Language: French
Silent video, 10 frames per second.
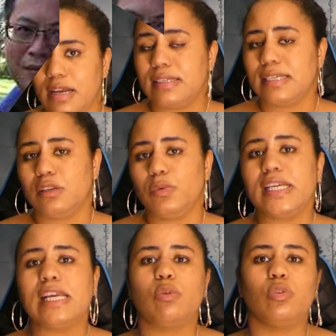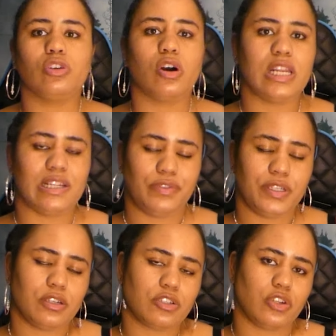C'est lui qui contrôle les
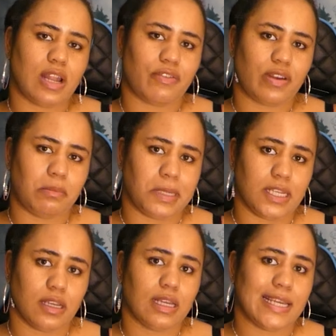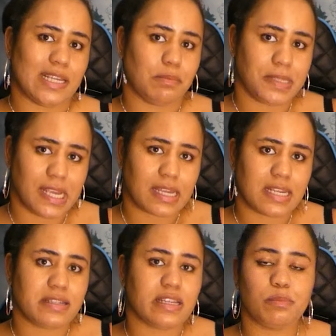finances de la famille. Et bien
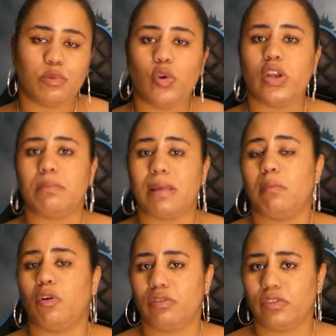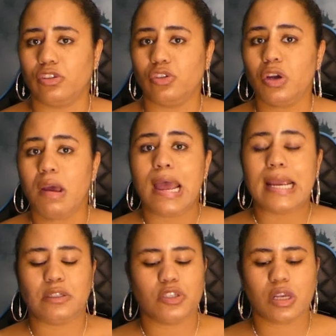qu'il n'ait plus les mêmes revenus,
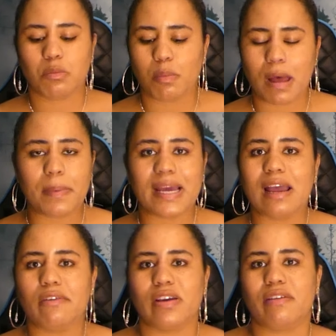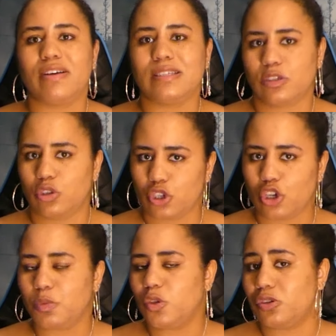il ne semble pas prêt à faire face à ce
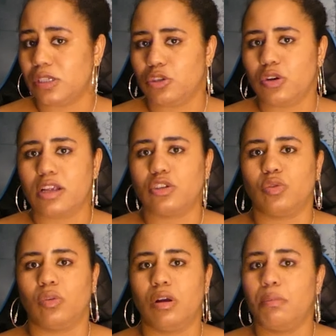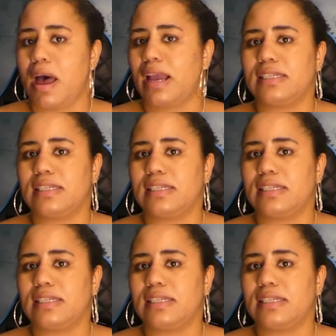changement de situation par